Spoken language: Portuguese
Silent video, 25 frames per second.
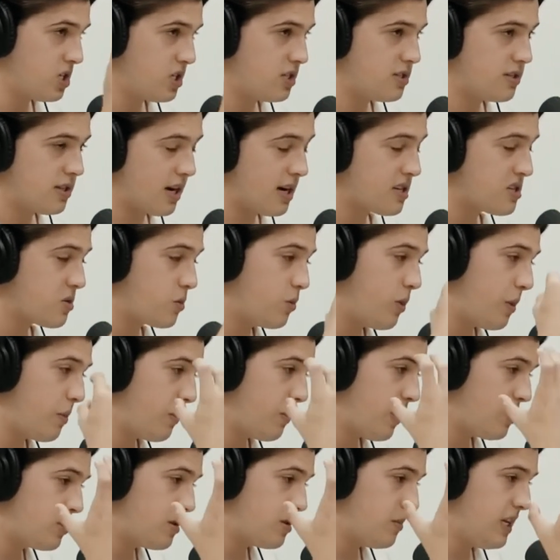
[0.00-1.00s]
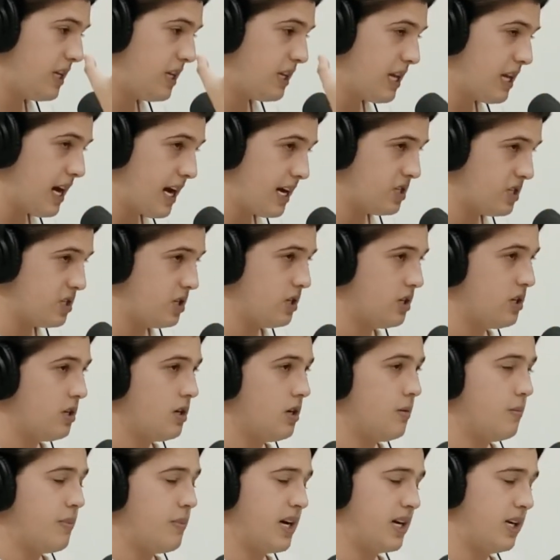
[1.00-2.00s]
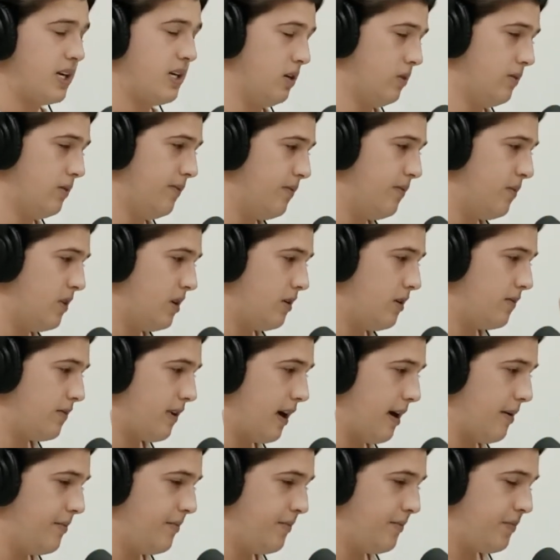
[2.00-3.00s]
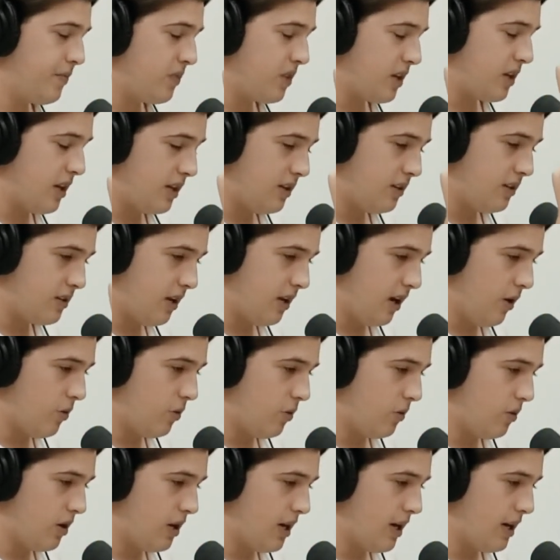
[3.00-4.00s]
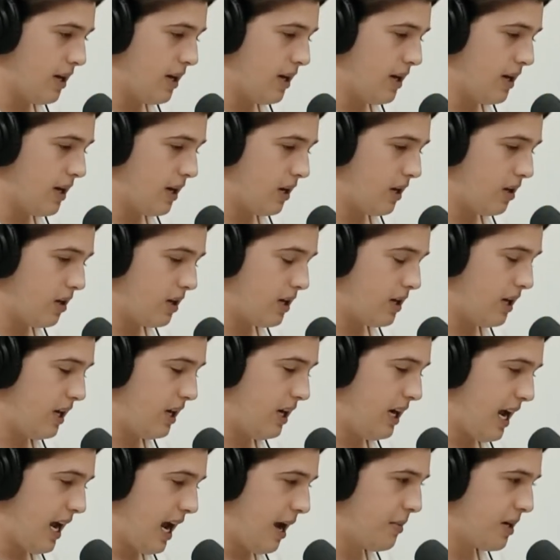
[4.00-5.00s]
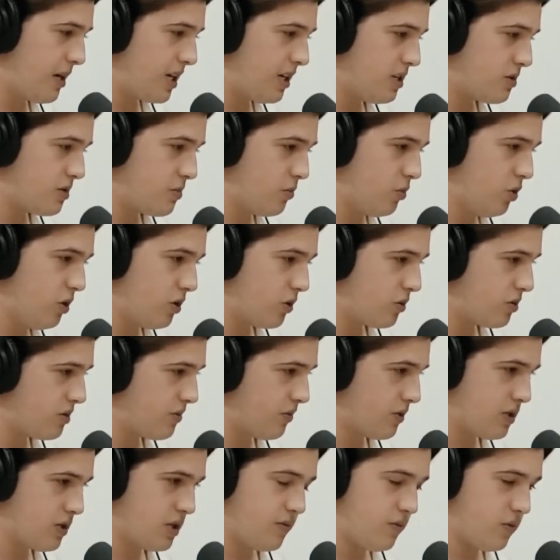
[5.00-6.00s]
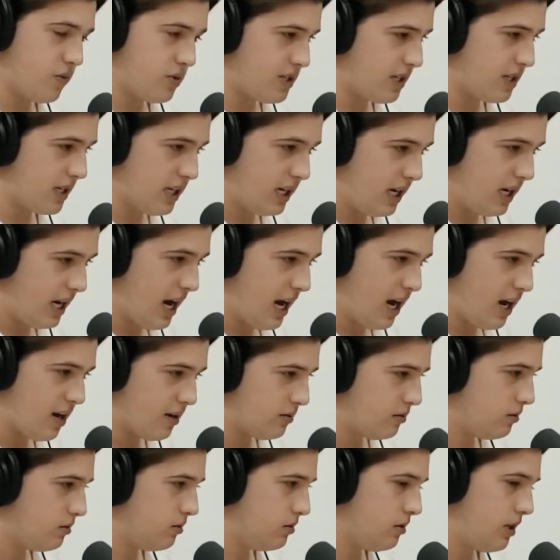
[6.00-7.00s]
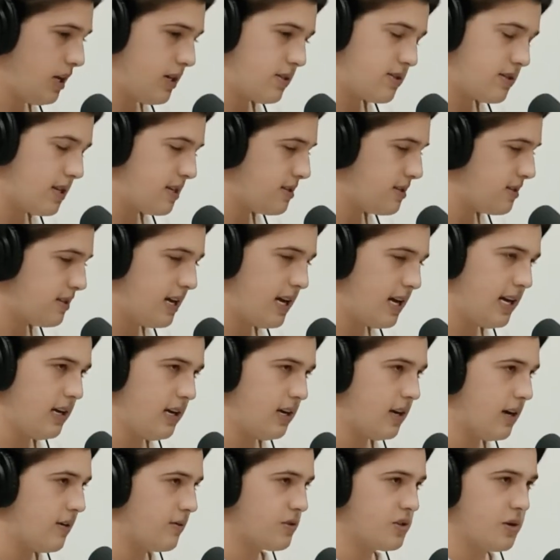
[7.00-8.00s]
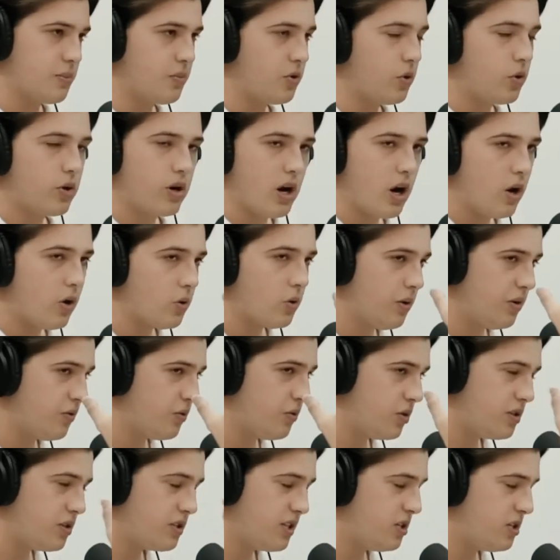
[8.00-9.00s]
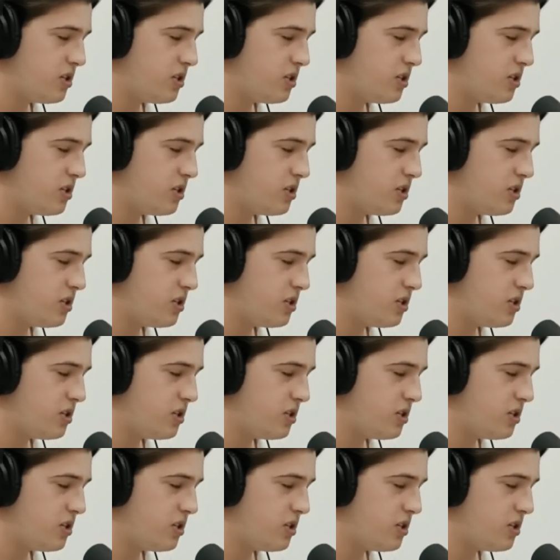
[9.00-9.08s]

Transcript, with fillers: sim. a gente traz alguma plausibilidade para aquilo, tá? Então, é, criar mecanismo único, se você fosse criar, é uma science dele. É você procurar alguma fonte